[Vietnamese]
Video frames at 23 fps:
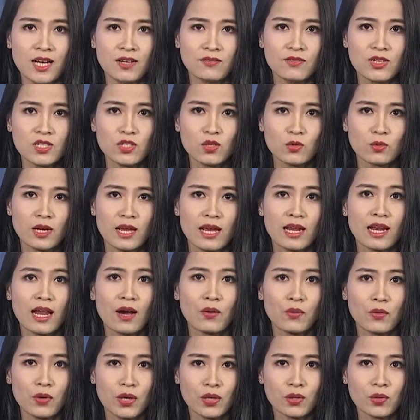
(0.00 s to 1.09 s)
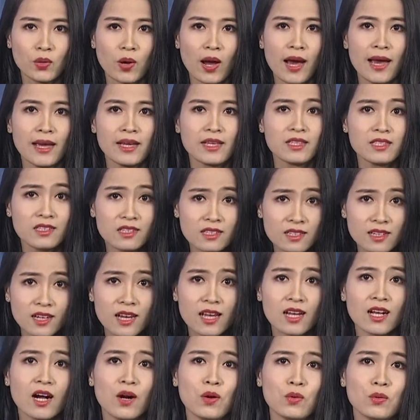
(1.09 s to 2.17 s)
với chủ đề là huyền thoại những cây
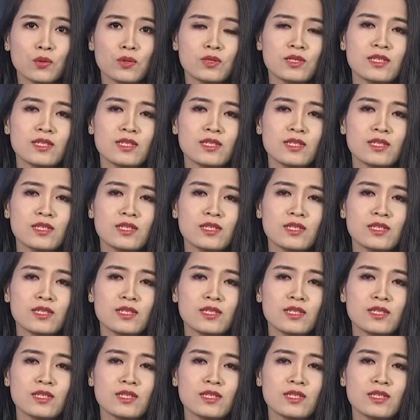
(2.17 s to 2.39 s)
cầu